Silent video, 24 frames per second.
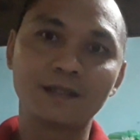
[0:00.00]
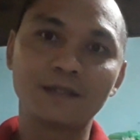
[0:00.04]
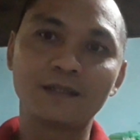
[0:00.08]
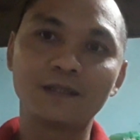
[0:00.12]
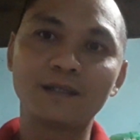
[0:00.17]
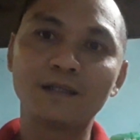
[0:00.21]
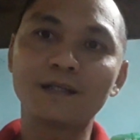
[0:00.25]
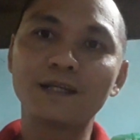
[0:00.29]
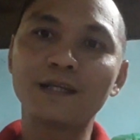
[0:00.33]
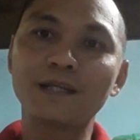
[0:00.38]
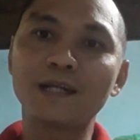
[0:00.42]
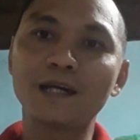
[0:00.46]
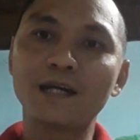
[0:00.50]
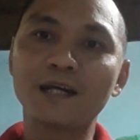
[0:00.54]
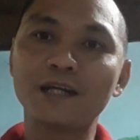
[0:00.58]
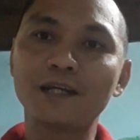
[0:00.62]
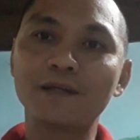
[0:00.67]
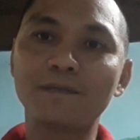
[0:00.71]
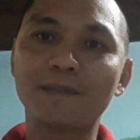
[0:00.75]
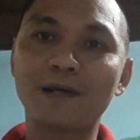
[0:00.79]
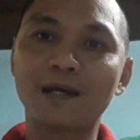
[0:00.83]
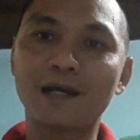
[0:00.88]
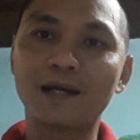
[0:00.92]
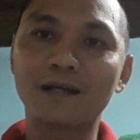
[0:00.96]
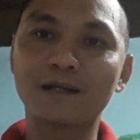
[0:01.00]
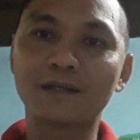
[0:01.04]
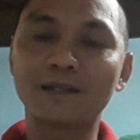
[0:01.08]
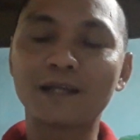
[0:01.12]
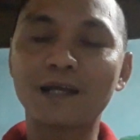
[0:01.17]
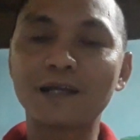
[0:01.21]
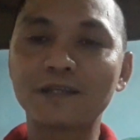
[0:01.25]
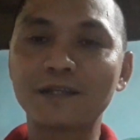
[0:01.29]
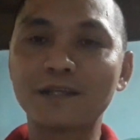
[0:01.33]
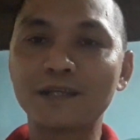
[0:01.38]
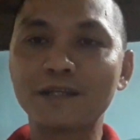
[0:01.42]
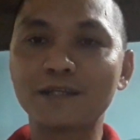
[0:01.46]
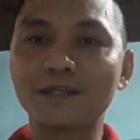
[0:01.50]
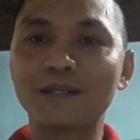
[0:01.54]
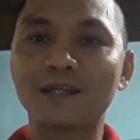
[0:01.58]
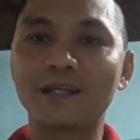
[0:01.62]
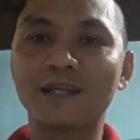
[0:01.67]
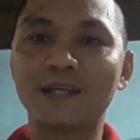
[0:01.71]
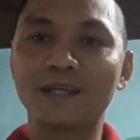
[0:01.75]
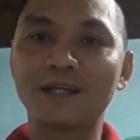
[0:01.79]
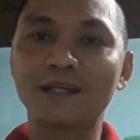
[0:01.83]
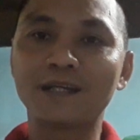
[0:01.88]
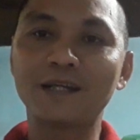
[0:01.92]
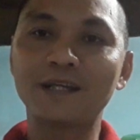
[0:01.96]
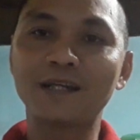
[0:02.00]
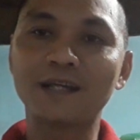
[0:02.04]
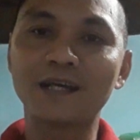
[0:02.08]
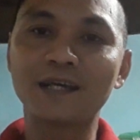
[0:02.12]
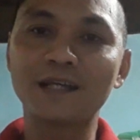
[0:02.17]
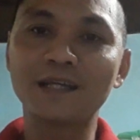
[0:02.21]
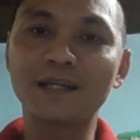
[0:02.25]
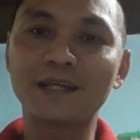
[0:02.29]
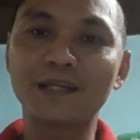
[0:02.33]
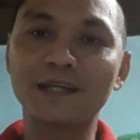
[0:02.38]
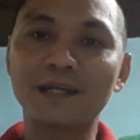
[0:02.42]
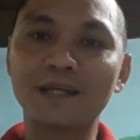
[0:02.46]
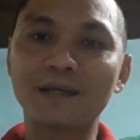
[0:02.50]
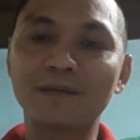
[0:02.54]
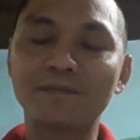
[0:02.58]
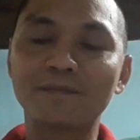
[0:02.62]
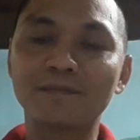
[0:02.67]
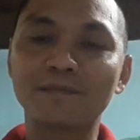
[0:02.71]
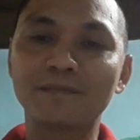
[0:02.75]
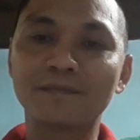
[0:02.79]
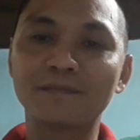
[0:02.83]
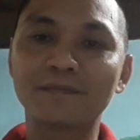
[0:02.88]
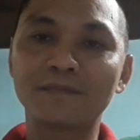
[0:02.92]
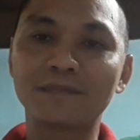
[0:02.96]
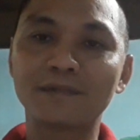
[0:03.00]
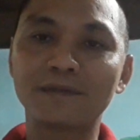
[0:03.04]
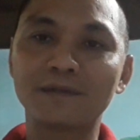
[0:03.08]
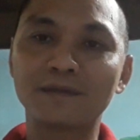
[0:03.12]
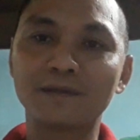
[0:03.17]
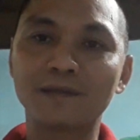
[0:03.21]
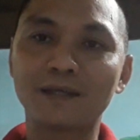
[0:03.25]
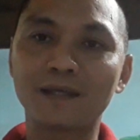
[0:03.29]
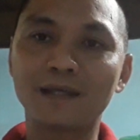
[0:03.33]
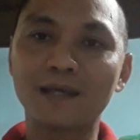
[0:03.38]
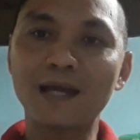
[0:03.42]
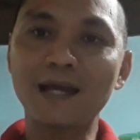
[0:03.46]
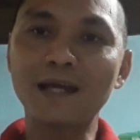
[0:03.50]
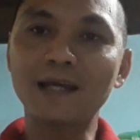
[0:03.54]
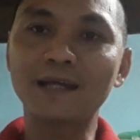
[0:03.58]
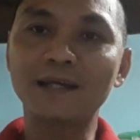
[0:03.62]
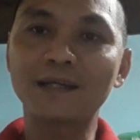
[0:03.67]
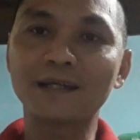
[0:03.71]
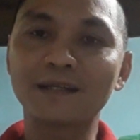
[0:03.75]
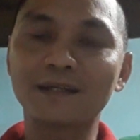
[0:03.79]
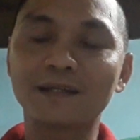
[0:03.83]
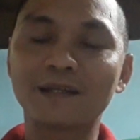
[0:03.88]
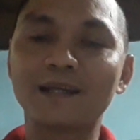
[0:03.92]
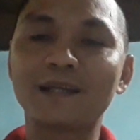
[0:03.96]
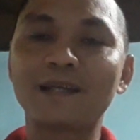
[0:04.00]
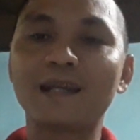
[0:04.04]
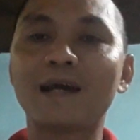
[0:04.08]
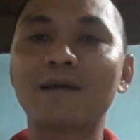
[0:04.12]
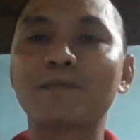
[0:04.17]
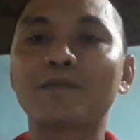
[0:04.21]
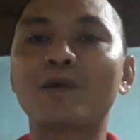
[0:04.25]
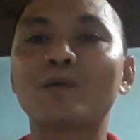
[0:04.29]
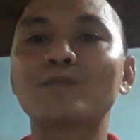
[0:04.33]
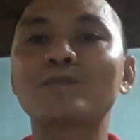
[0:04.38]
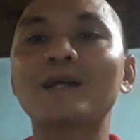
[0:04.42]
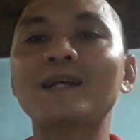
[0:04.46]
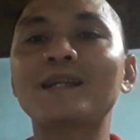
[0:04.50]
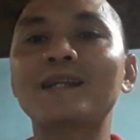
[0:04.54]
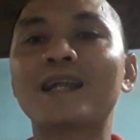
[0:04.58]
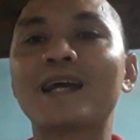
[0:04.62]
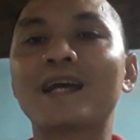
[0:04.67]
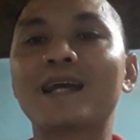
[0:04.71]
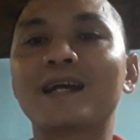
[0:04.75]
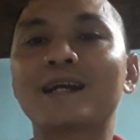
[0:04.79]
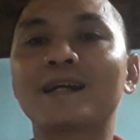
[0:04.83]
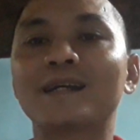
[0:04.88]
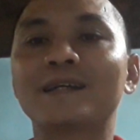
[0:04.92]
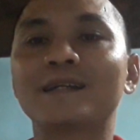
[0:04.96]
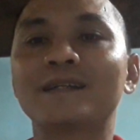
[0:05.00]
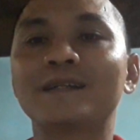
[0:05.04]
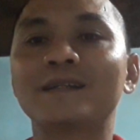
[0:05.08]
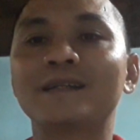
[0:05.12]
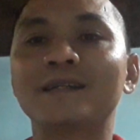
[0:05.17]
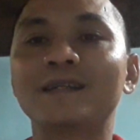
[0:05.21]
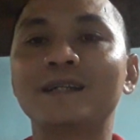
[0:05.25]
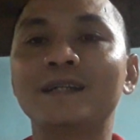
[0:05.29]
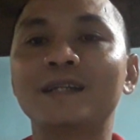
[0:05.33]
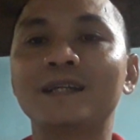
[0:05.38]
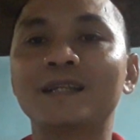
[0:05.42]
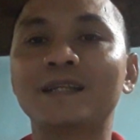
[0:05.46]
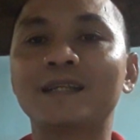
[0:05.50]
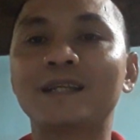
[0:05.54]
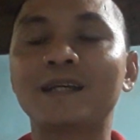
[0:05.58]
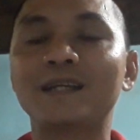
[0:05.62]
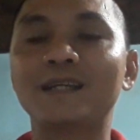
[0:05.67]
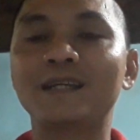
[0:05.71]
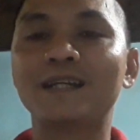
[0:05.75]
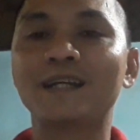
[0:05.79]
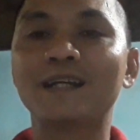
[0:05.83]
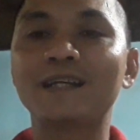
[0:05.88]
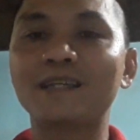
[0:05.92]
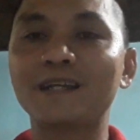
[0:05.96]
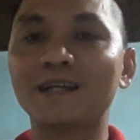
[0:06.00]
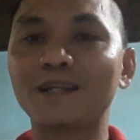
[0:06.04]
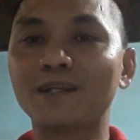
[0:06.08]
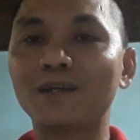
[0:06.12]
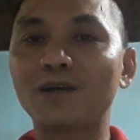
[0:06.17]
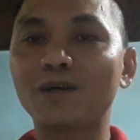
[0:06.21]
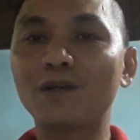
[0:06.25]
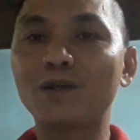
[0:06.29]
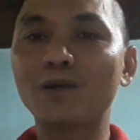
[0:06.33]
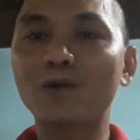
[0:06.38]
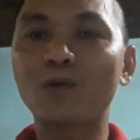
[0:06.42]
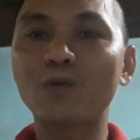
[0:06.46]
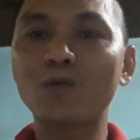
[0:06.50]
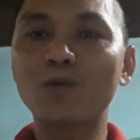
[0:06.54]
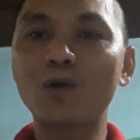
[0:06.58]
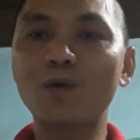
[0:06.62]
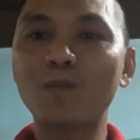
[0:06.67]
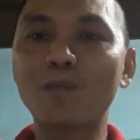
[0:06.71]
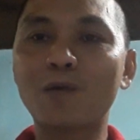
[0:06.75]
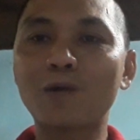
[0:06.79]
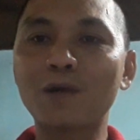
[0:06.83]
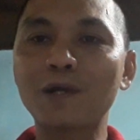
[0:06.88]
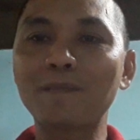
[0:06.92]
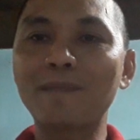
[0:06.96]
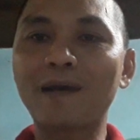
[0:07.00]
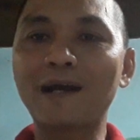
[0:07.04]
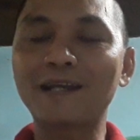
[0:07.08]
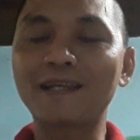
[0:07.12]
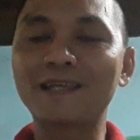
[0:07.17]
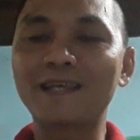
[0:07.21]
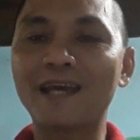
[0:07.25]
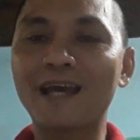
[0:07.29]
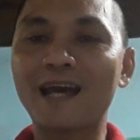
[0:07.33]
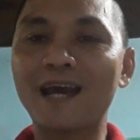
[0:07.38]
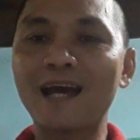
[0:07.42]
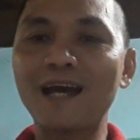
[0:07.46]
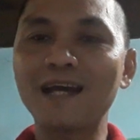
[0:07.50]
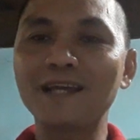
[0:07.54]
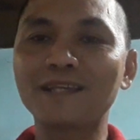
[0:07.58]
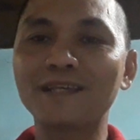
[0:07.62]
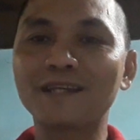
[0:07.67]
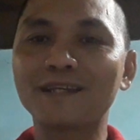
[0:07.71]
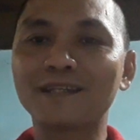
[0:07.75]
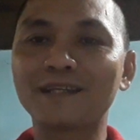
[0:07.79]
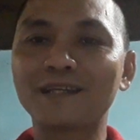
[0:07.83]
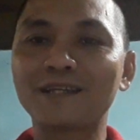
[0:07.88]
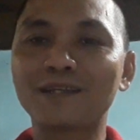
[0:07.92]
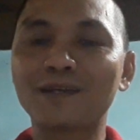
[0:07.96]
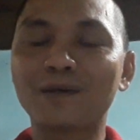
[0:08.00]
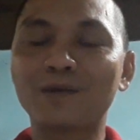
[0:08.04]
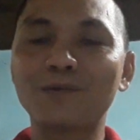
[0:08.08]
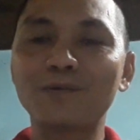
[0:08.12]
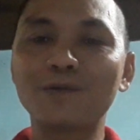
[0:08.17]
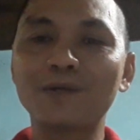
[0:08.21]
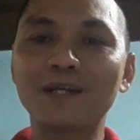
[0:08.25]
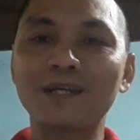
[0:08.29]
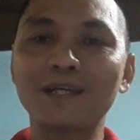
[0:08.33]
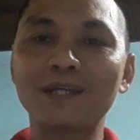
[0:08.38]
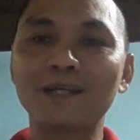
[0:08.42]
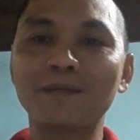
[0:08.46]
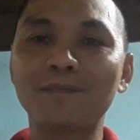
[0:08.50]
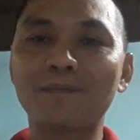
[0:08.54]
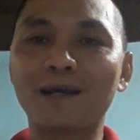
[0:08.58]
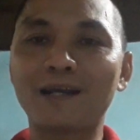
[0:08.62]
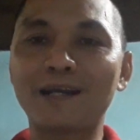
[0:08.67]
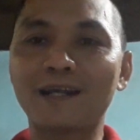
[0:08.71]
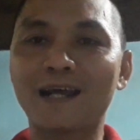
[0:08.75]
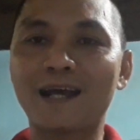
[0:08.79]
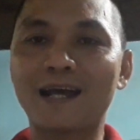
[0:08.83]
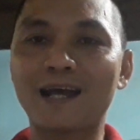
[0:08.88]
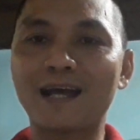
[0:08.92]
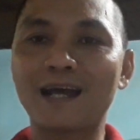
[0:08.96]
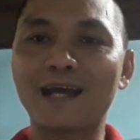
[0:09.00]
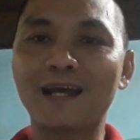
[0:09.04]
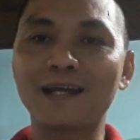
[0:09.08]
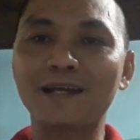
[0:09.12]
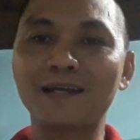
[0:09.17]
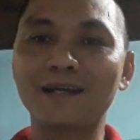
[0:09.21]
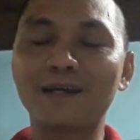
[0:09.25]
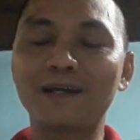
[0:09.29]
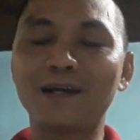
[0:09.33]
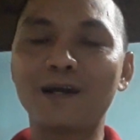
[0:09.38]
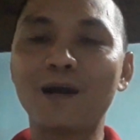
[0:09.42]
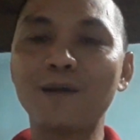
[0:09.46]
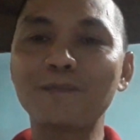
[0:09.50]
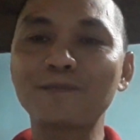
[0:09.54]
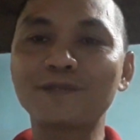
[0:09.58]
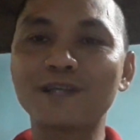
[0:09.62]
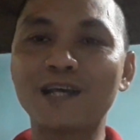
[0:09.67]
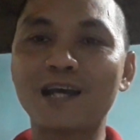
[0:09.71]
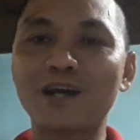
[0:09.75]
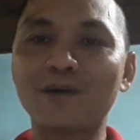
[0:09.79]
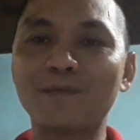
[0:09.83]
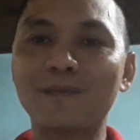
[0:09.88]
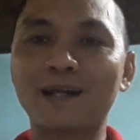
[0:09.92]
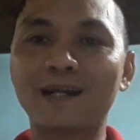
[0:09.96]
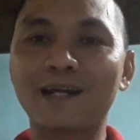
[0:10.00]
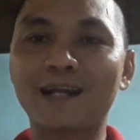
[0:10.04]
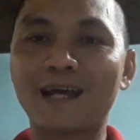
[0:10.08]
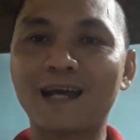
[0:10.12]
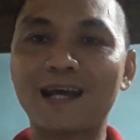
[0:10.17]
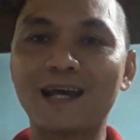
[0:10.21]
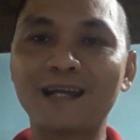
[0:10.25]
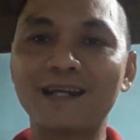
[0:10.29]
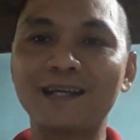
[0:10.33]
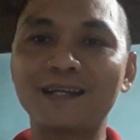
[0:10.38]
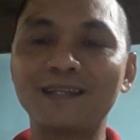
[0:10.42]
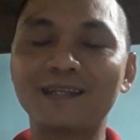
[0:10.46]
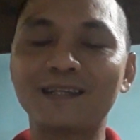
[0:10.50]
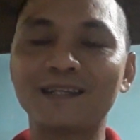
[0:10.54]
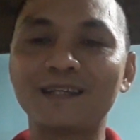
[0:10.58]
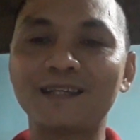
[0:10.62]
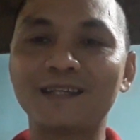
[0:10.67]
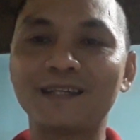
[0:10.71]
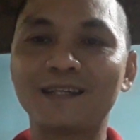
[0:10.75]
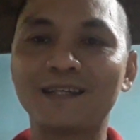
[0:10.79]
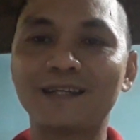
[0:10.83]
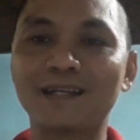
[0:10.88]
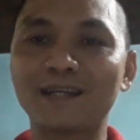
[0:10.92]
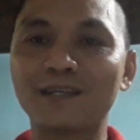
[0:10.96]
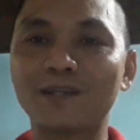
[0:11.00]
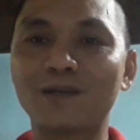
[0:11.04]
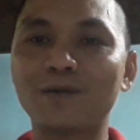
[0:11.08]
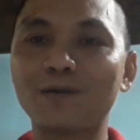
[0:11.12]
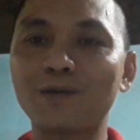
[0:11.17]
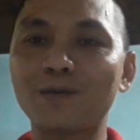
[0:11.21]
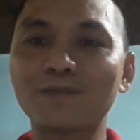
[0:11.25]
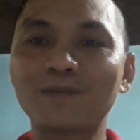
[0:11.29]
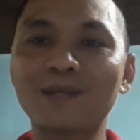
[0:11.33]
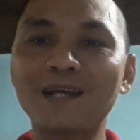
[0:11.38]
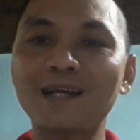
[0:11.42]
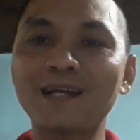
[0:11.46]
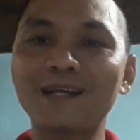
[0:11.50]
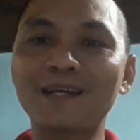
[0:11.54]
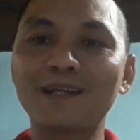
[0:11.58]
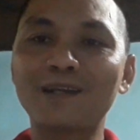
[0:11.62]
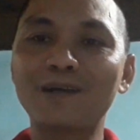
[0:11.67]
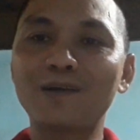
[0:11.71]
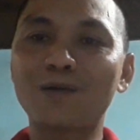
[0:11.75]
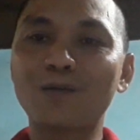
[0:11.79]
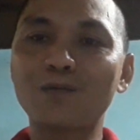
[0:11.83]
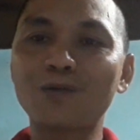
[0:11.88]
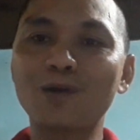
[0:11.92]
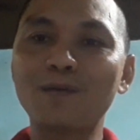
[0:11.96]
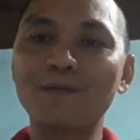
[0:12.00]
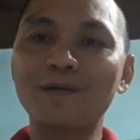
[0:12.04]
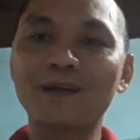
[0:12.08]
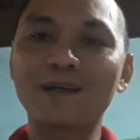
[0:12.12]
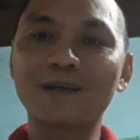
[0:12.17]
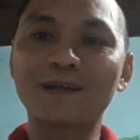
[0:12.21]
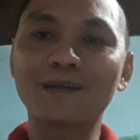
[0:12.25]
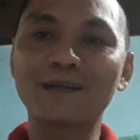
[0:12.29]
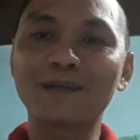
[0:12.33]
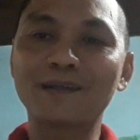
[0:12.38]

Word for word: những cái nơi mà người ta chuyên về điện để anh em ngắt để làm công tắc đèn thì ở trên đó nó cũng có một cái mặt giả trên ngay chỗ cái mặt nạ ốp sau mặt nạ đó thì ngay chỗ công tắc nó cũng có mà